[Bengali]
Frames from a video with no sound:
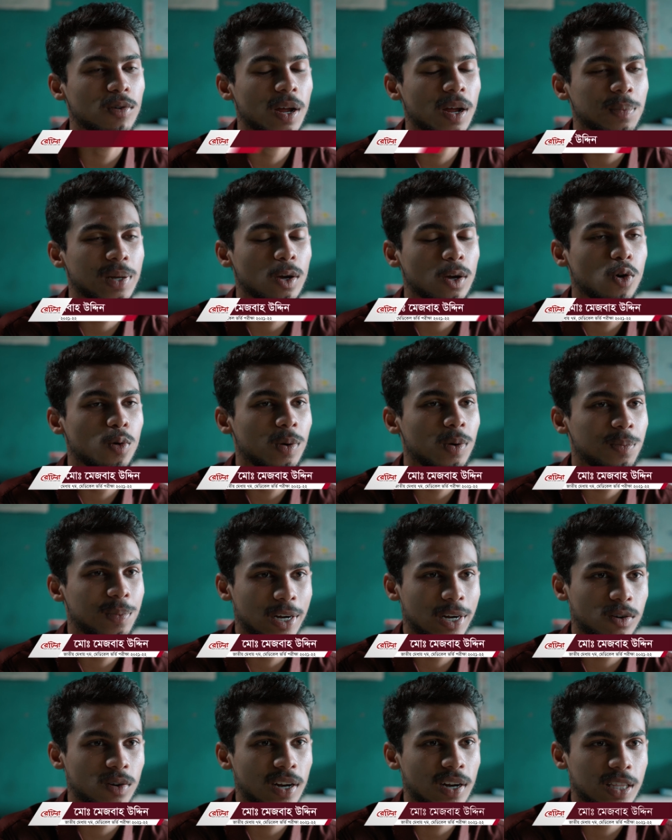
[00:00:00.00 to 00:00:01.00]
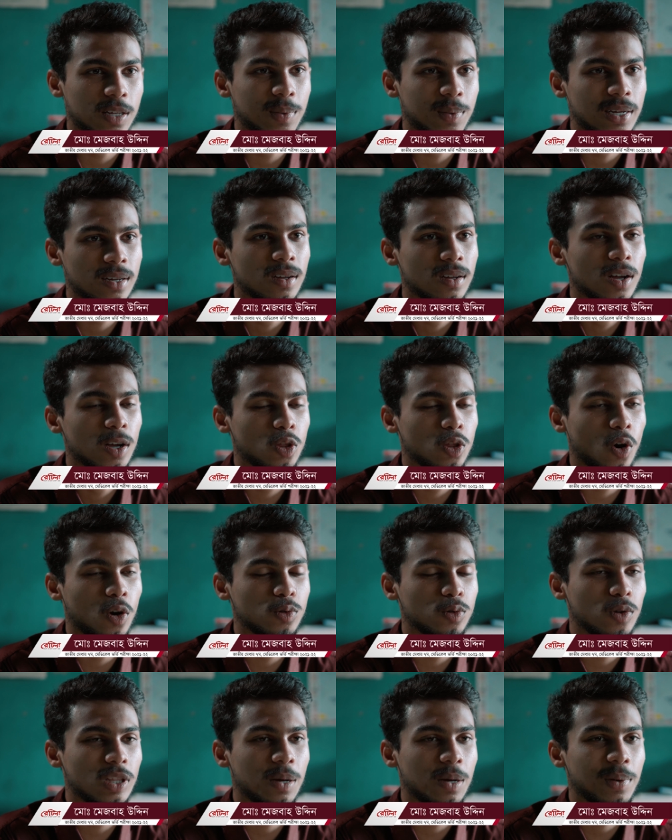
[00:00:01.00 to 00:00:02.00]
এগুলো আমাকে খুবই প্রেরণা দিবে
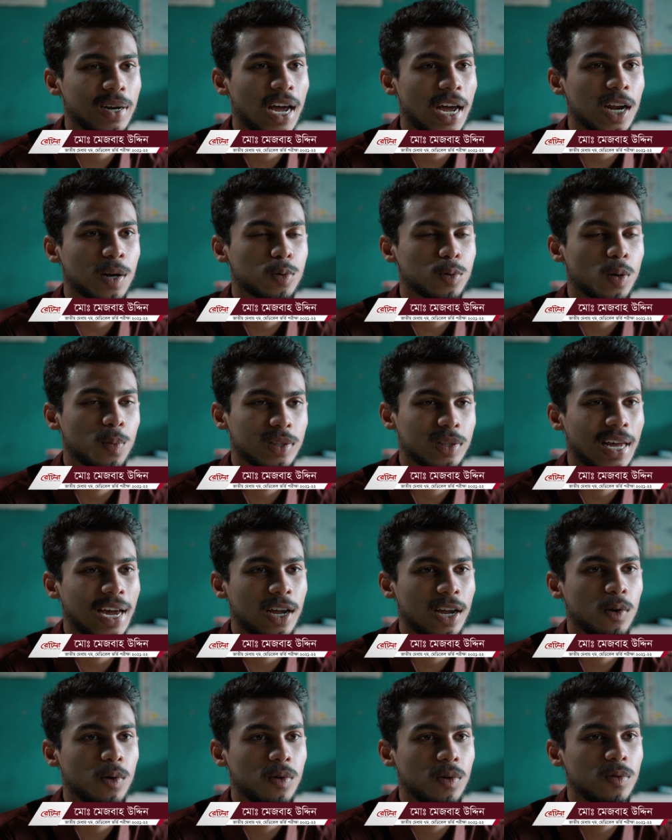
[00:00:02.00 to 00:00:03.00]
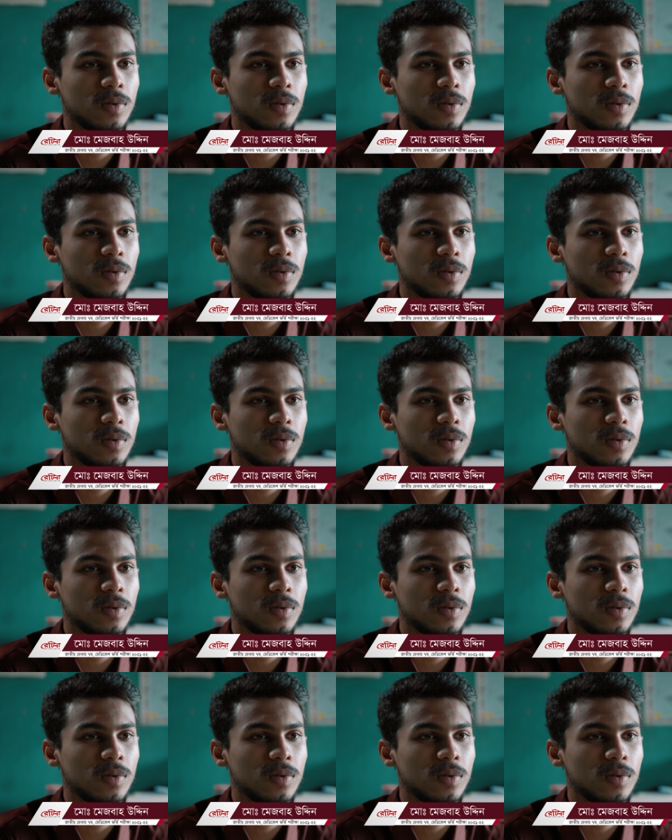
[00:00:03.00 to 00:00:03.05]
তখন যদি আমার খারাপ সময় থাকেও